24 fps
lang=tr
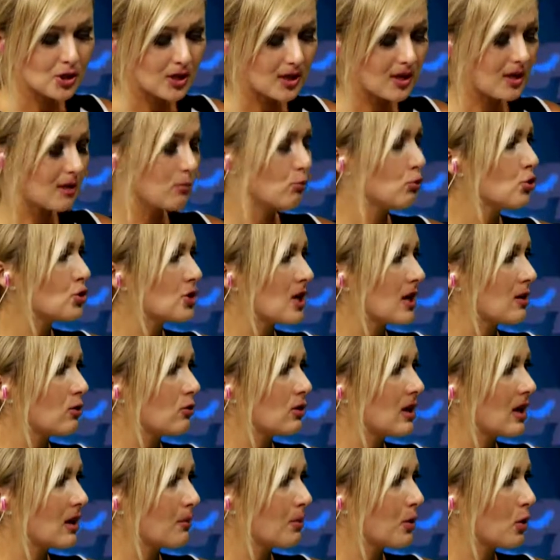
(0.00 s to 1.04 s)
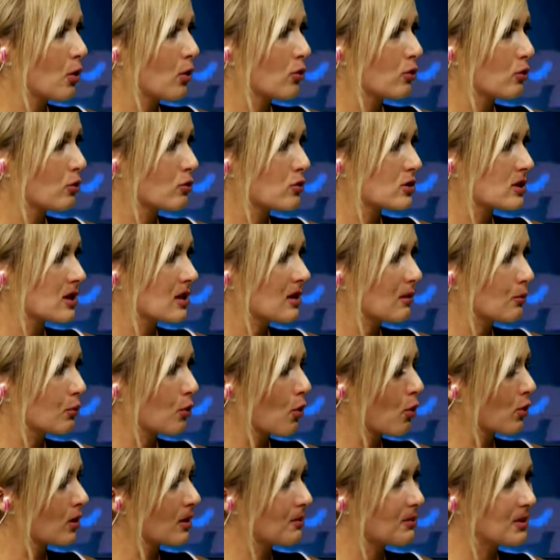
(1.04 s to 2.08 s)
23 Eylül 2019'da
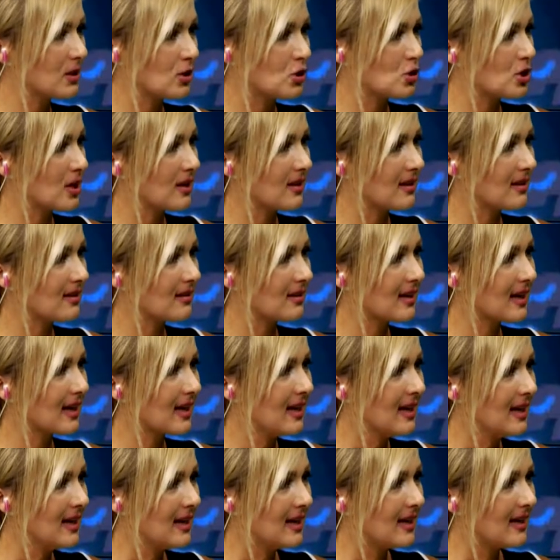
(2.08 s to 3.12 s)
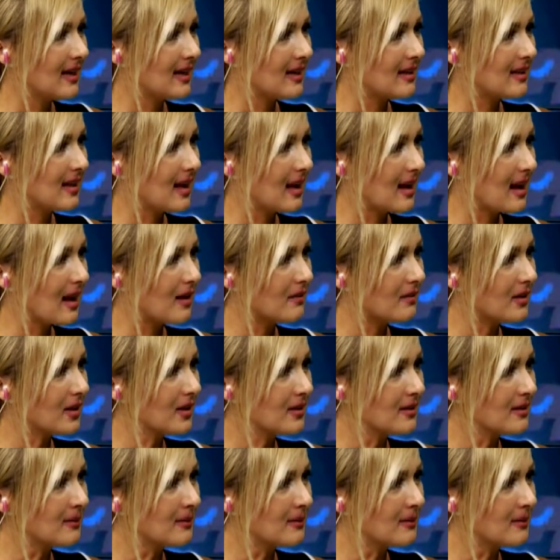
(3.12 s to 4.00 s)
programın içeriğinde e, neler var?